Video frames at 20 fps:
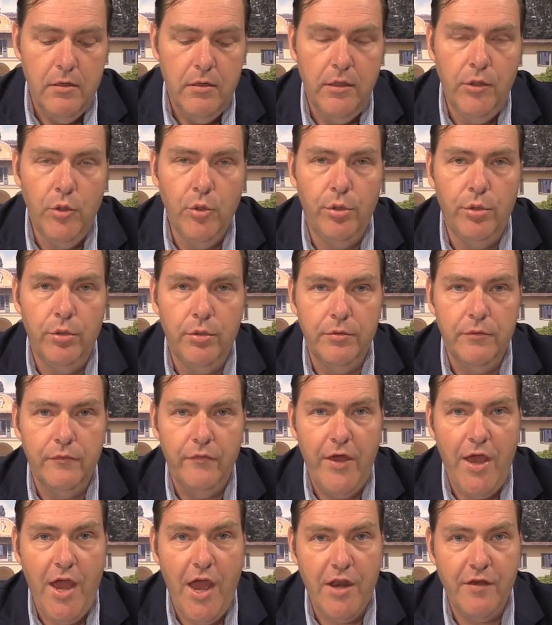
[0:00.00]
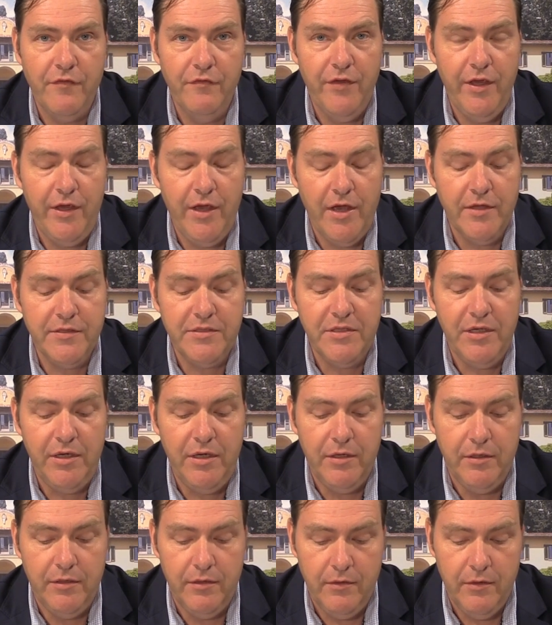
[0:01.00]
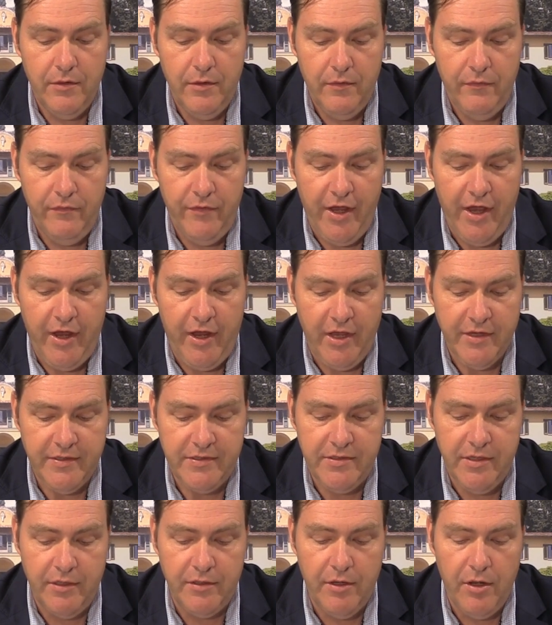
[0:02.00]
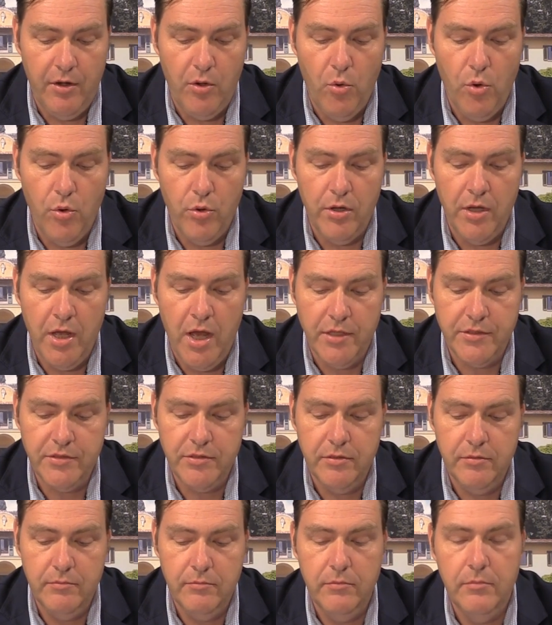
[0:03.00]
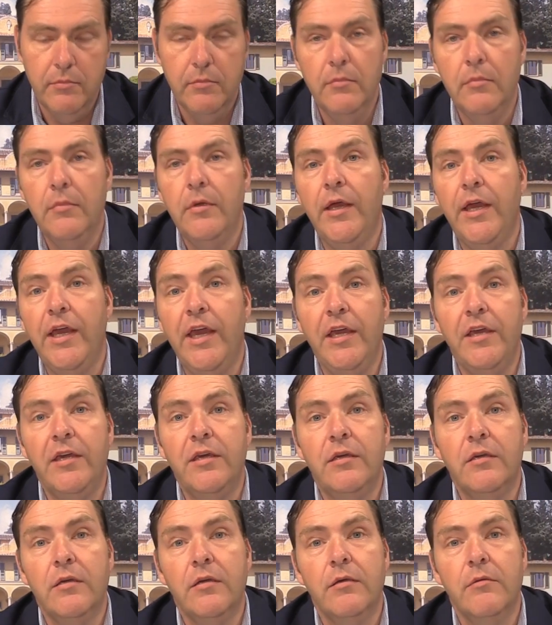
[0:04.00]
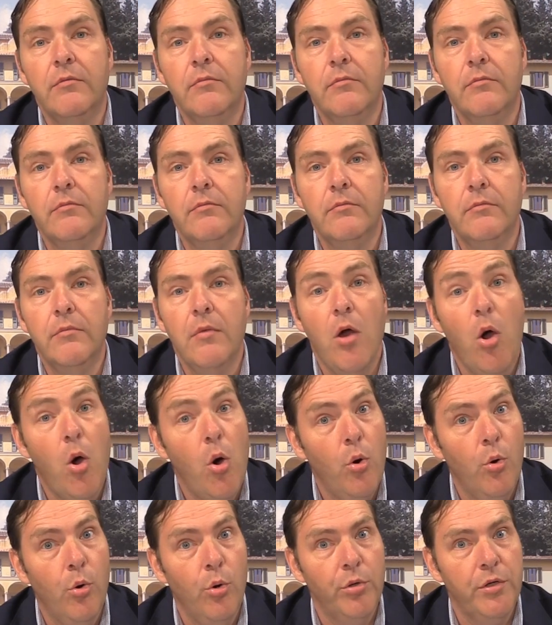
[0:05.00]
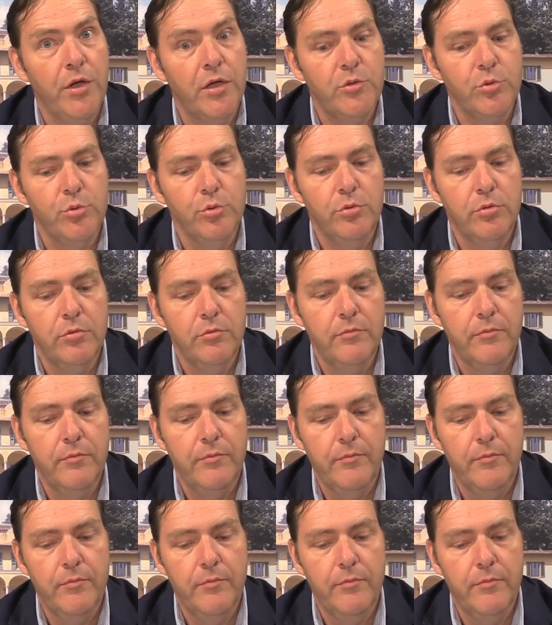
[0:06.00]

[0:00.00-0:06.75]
nun werden wir ja sehen, wer gestern gelogen hat. Ich oder du.